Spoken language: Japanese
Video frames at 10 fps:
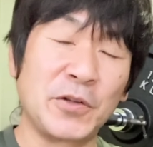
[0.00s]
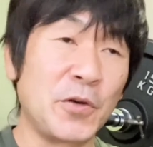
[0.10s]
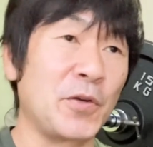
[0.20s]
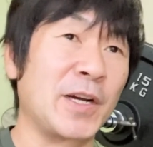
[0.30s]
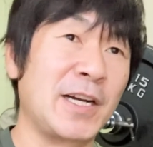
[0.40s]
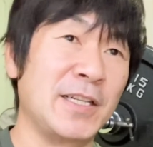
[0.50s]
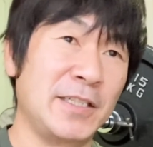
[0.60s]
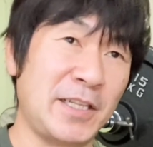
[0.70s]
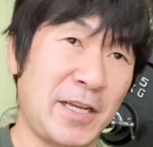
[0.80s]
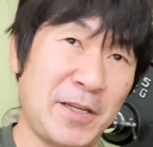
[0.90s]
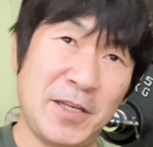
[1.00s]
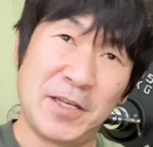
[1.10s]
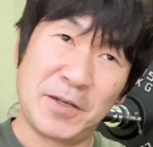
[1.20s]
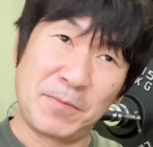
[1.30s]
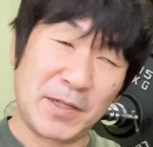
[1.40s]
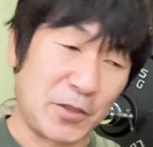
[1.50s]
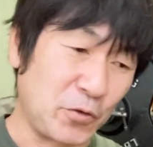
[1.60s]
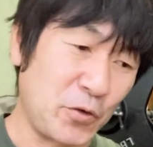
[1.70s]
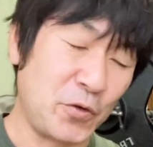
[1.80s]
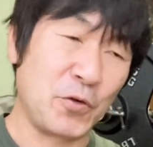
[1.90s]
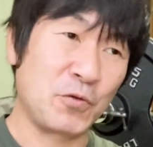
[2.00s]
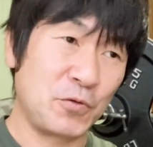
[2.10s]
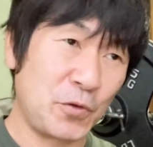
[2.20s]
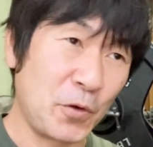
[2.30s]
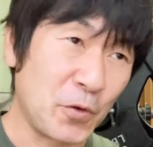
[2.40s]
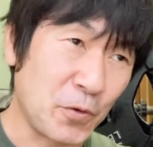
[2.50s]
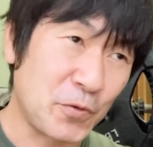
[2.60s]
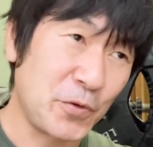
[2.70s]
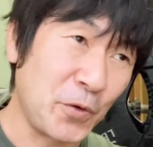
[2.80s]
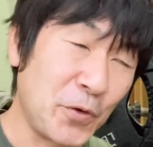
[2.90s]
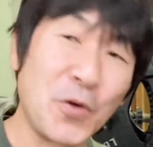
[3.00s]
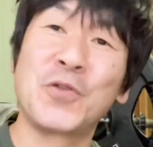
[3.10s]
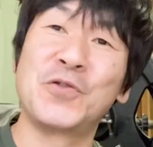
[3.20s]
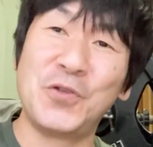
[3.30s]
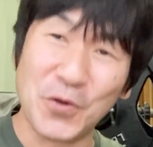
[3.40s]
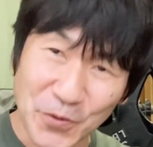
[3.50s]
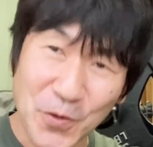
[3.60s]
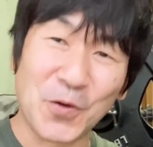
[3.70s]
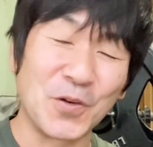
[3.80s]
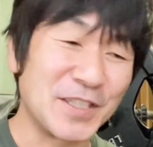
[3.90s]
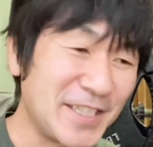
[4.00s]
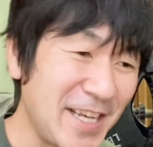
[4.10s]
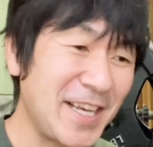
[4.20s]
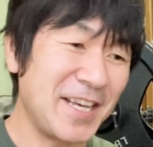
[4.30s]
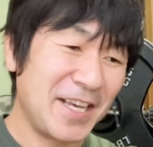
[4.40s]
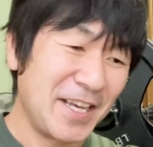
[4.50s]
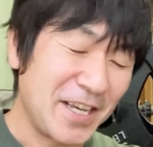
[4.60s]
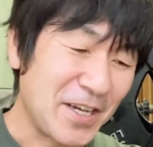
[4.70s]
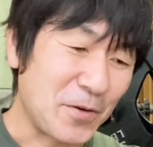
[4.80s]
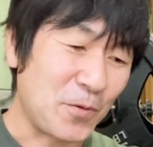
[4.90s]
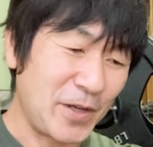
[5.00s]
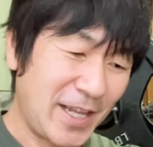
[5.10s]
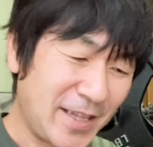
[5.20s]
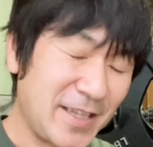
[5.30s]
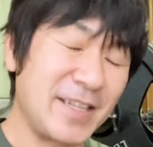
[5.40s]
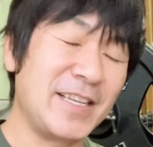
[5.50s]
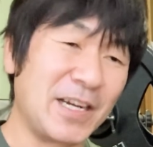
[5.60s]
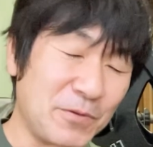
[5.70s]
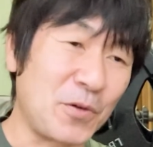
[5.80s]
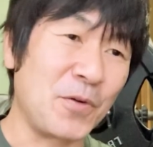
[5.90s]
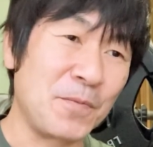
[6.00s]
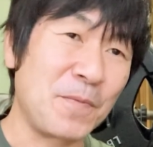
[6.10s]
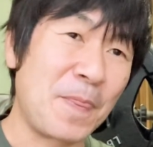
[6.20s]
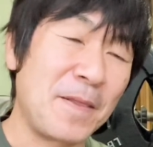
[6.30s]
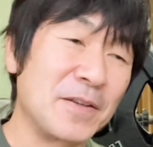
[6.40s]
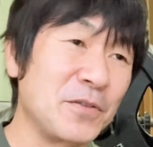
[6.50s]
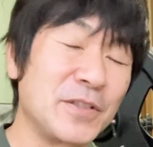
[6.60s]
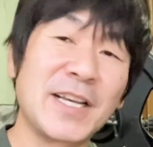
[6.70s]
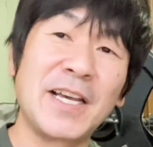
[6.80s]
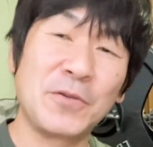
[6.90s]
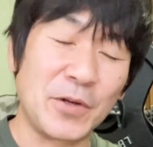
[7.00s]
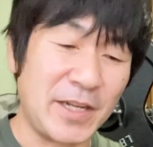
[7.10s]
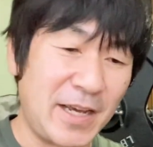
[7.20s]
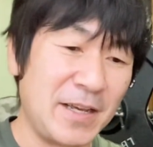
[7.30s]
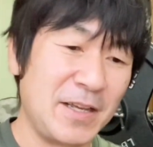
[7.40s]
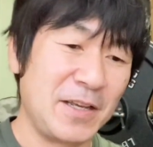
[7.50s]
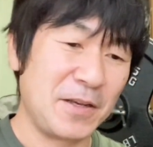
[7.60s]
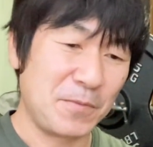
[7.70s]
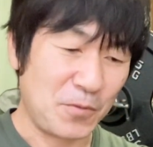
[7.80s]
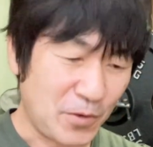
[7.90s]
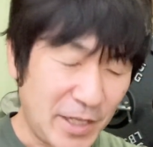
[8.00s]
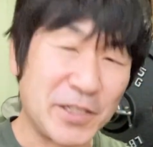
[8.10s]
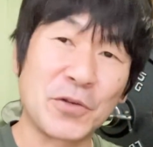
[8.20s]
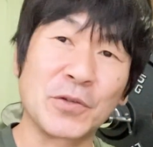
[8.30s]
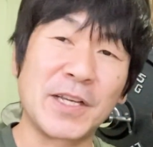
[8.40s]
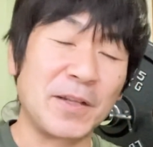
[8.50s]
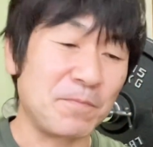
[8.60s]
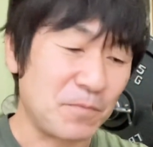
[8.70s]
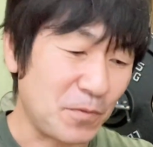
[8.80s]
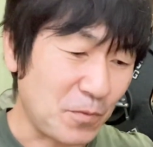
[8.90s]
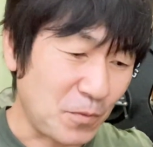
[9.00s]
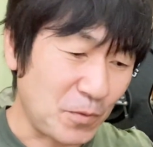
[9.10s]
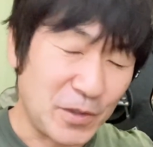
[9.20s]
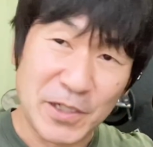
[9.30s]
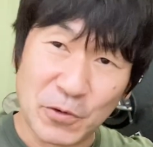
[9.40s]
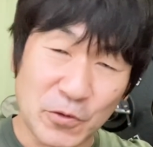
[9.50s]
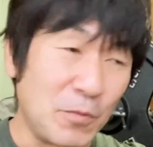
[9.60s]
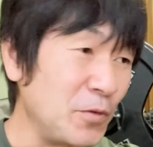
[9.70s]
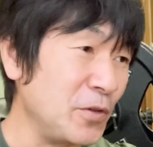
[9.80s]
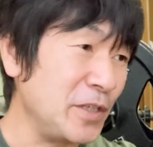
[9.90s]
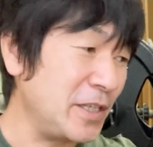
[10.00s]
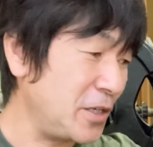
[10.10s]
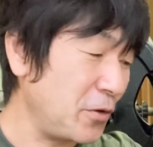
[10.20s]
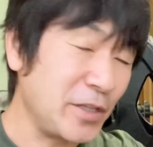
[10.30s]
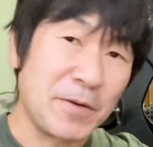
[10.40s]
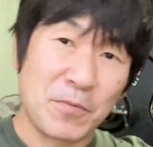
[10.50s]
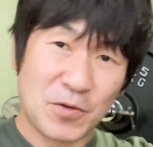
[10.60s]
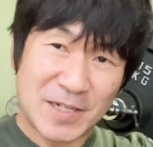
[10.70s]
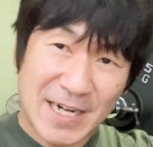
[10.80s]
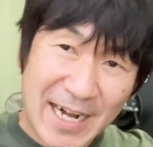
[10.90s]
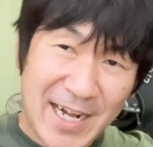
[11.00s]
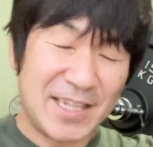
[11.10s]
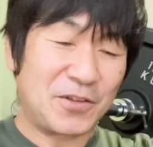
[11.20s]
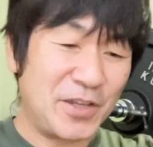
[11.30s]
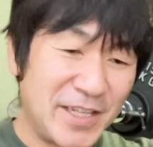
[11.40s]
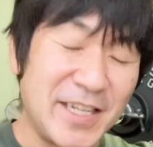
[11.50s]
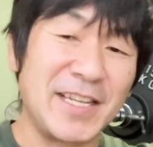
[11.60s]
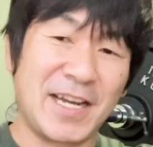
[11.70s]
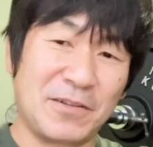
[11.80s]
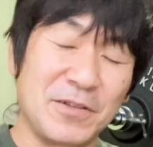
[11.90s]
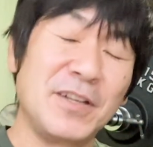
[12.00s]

のような感じでまだちょっと余力余力余力を残してこうややるとそれ最後にねもう決勝戦に臨む勢いでもうガーッと一気にやる